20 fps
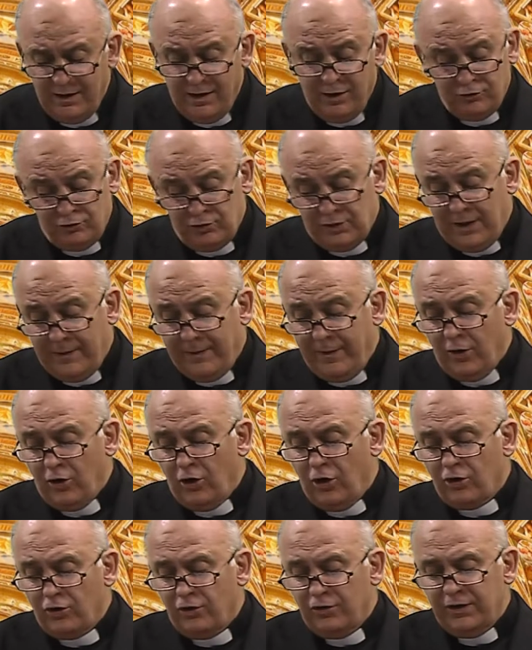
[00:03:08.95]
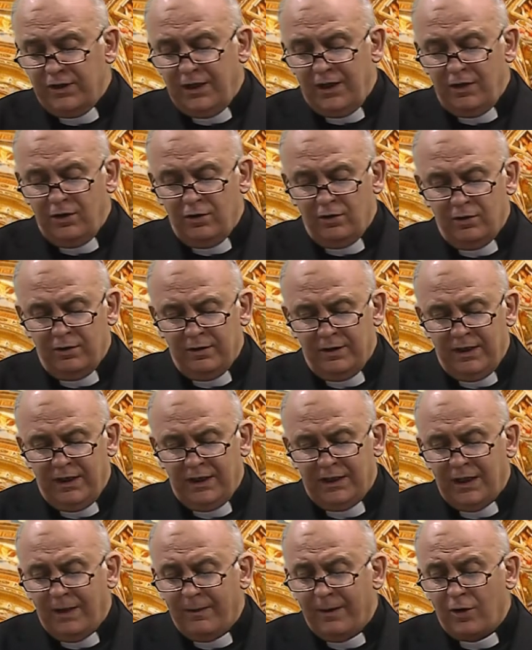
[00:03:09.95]
Su trabajo escondido
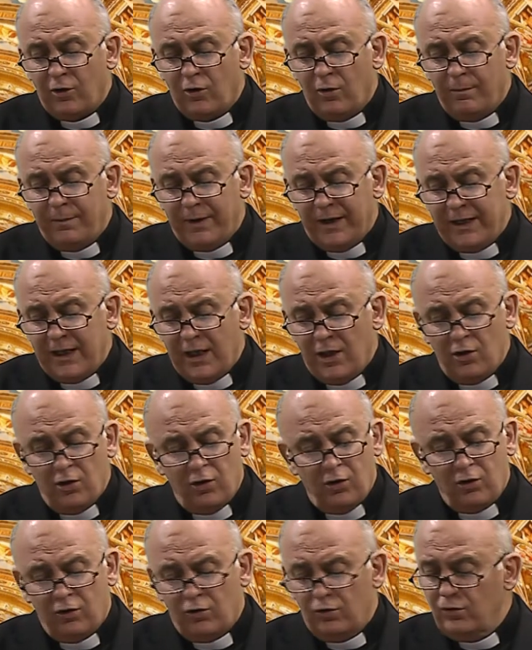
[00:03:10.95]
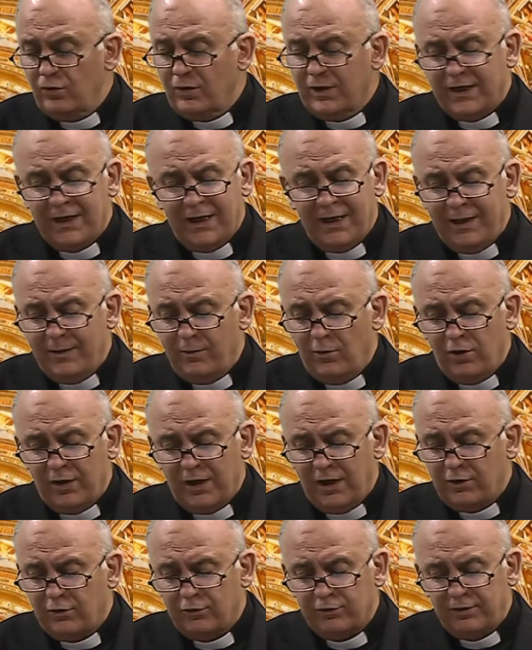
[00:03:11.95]
estaba acompañado con un gran amor
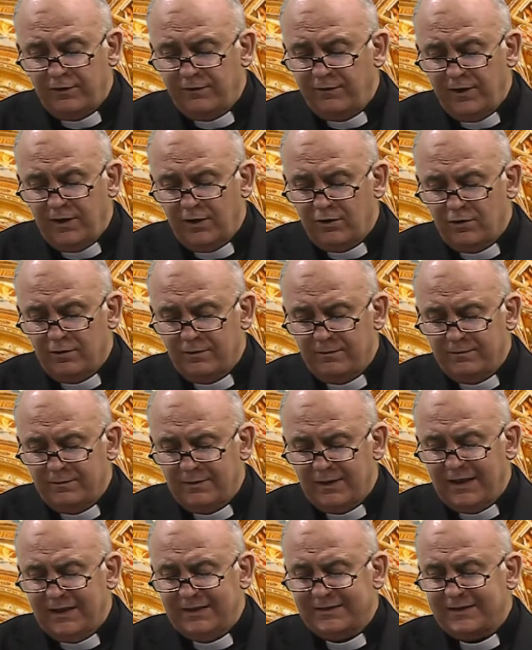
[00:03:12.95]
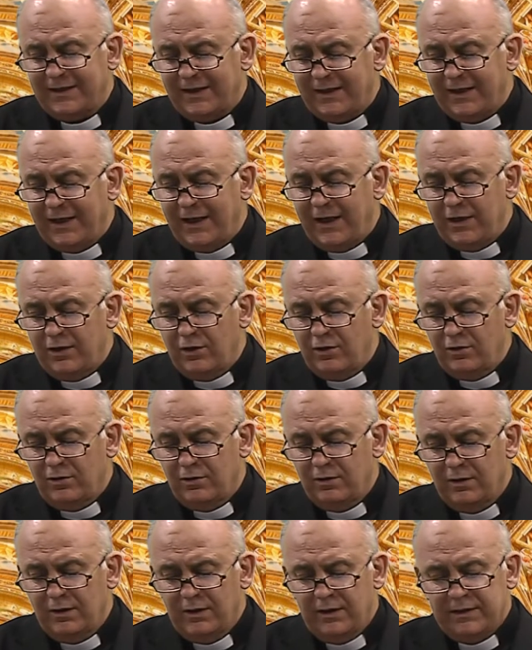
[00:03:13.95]
al crucifijo, al sagrario
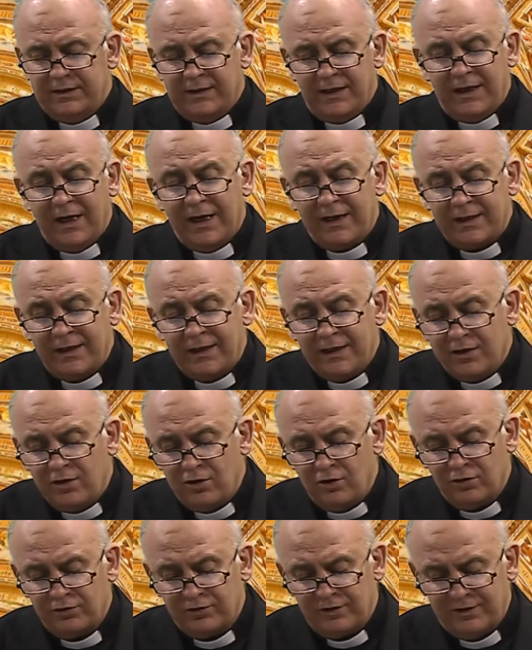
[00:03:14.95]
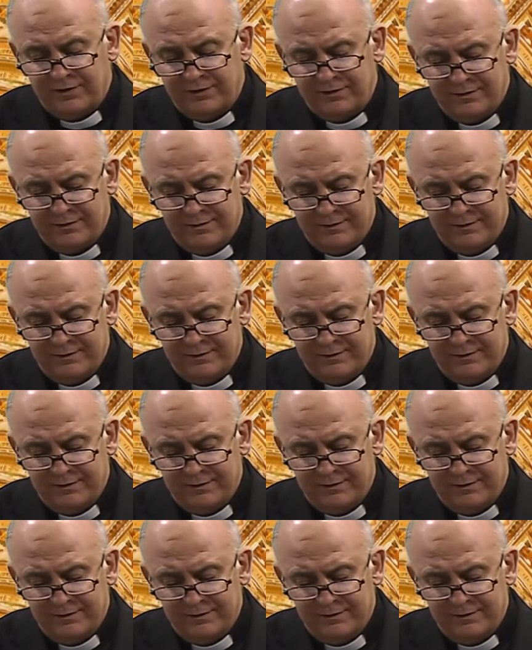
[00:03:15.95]
y a las religiosas.